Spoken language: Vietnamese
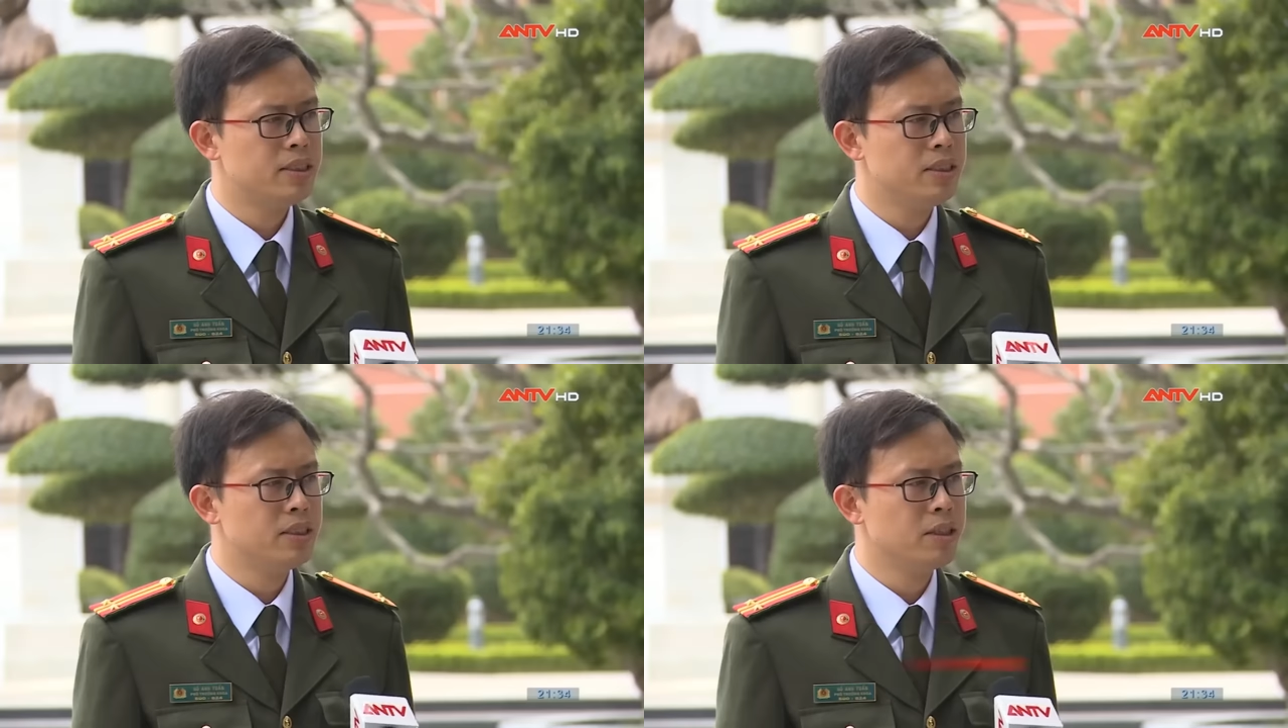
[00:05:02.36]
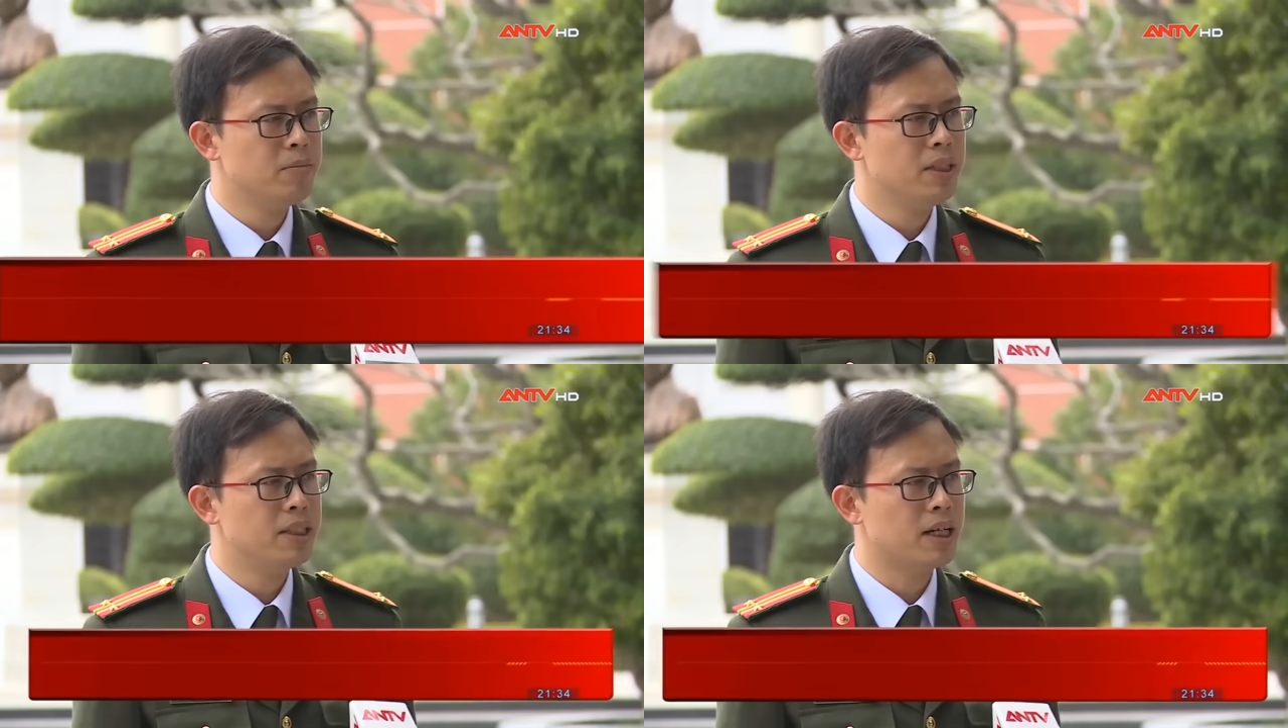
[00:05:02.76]
Xét xử
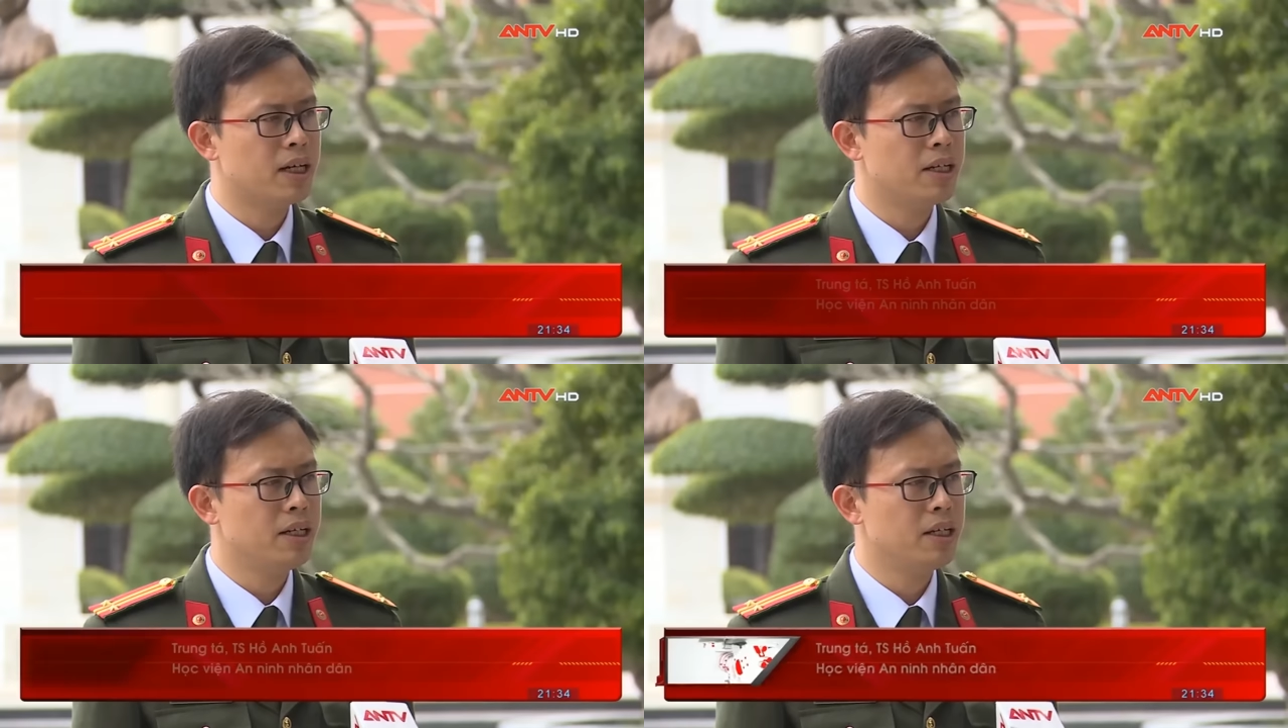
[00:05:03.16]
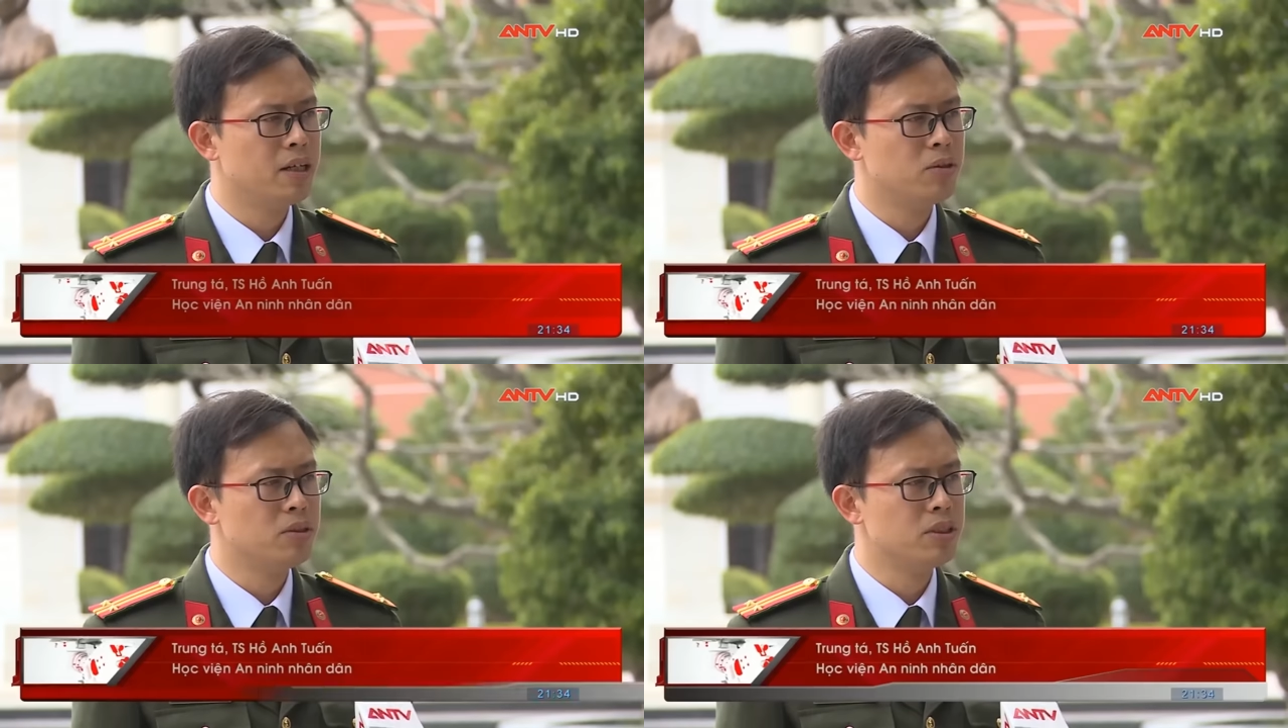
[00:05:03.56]
nghiêm minh các cái
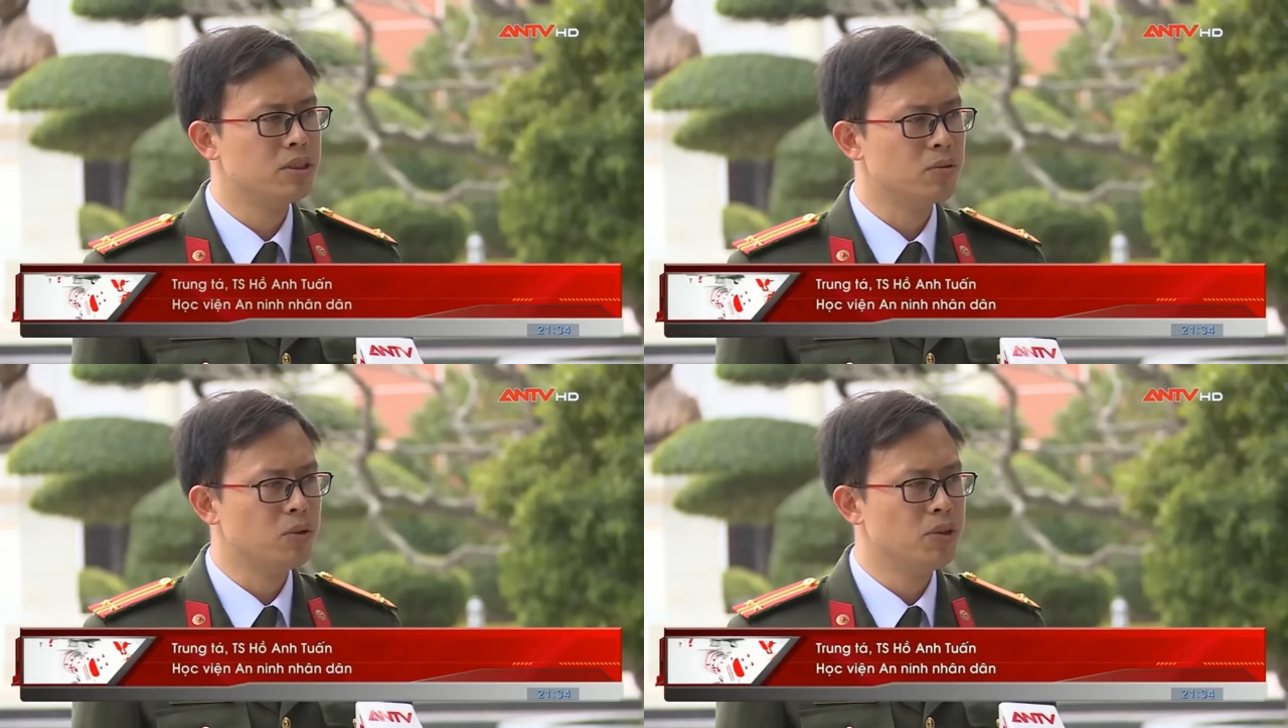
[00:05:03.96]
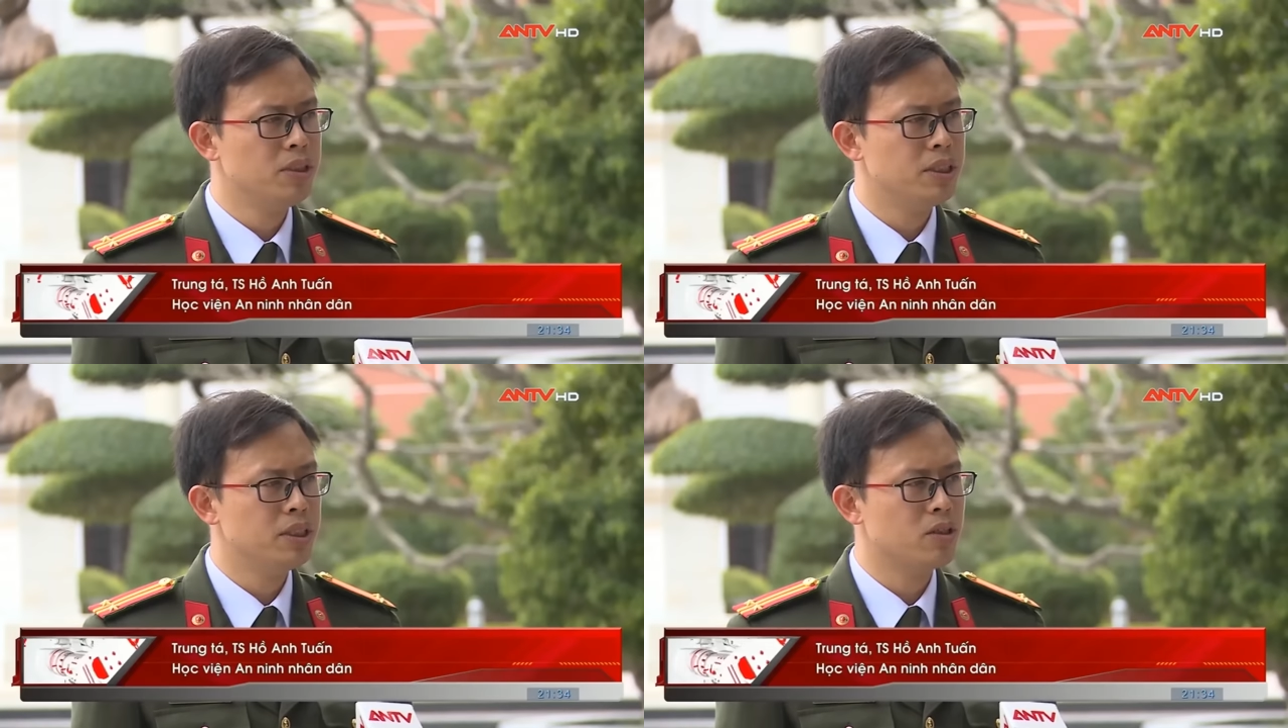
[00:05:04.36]
à, đối tượng chống
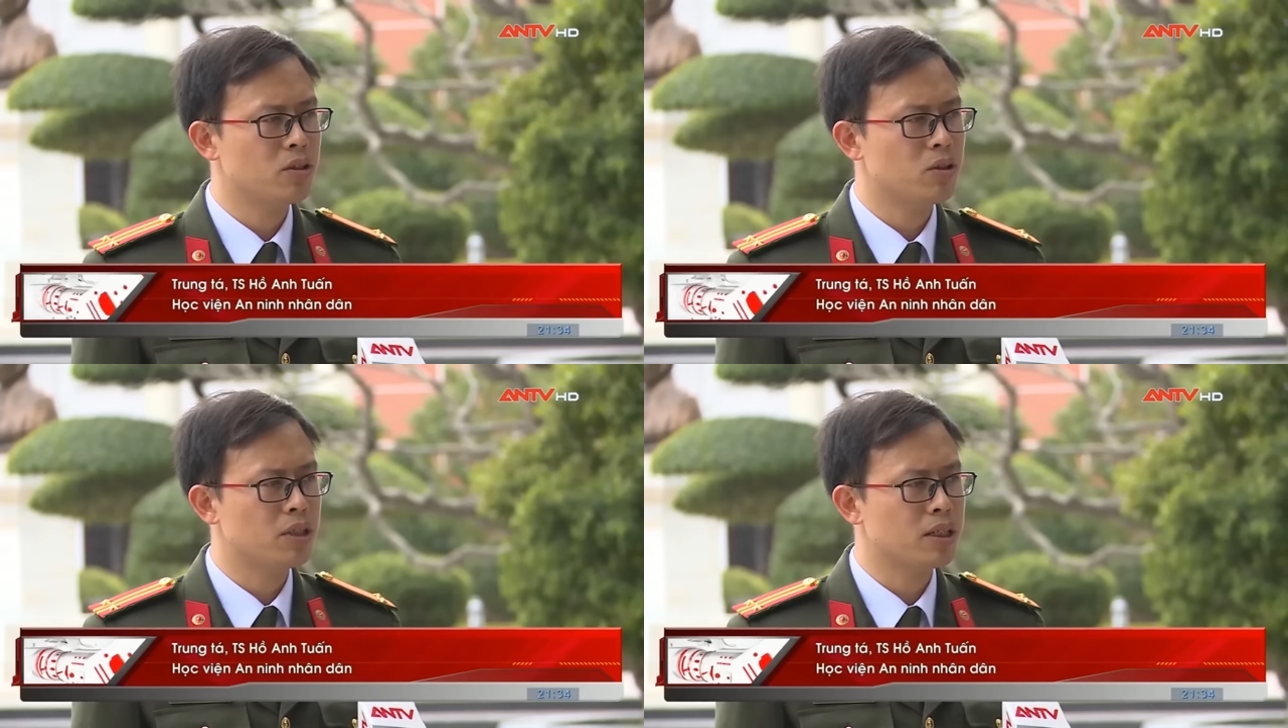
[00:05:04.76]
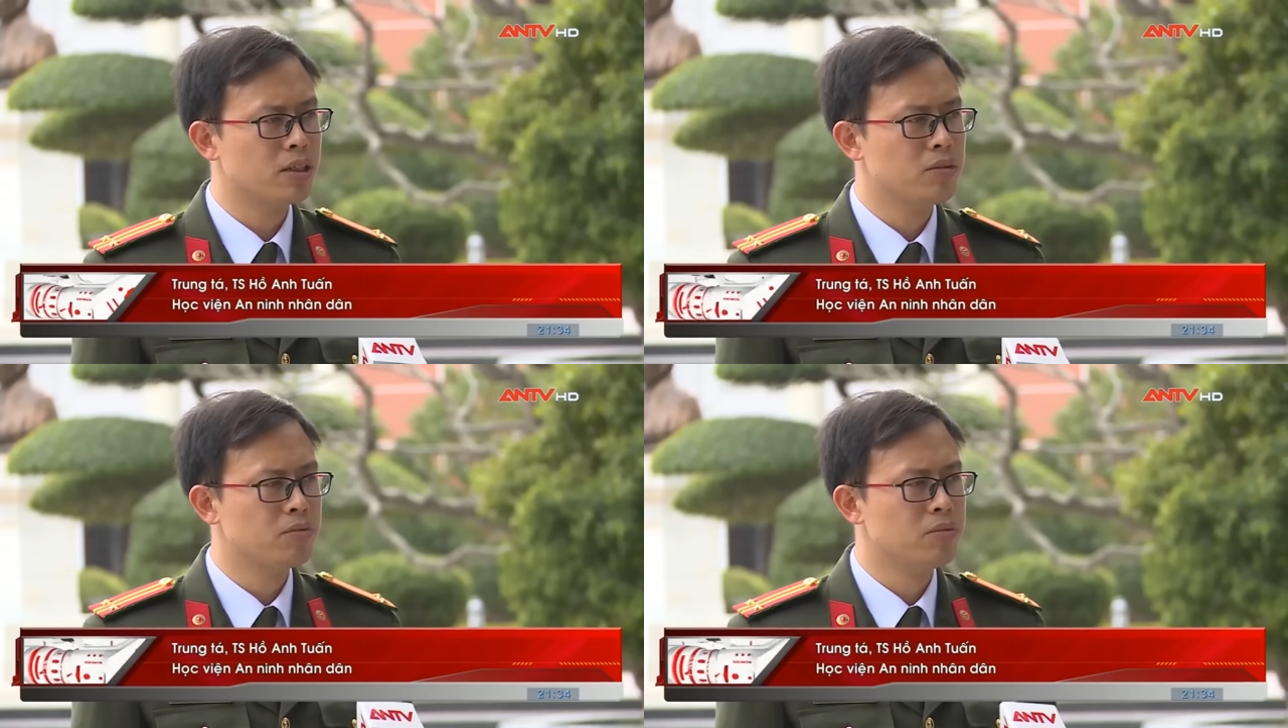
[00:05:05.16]
đối thì nó có
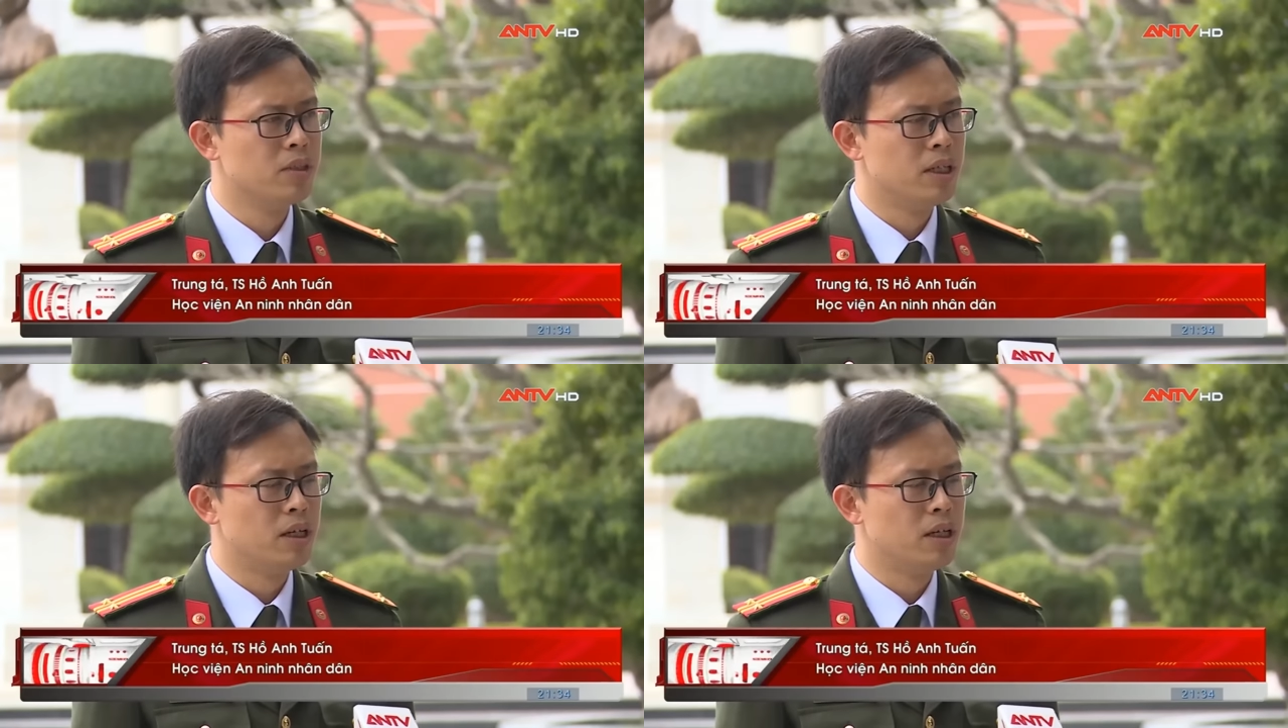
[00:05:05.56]
tác động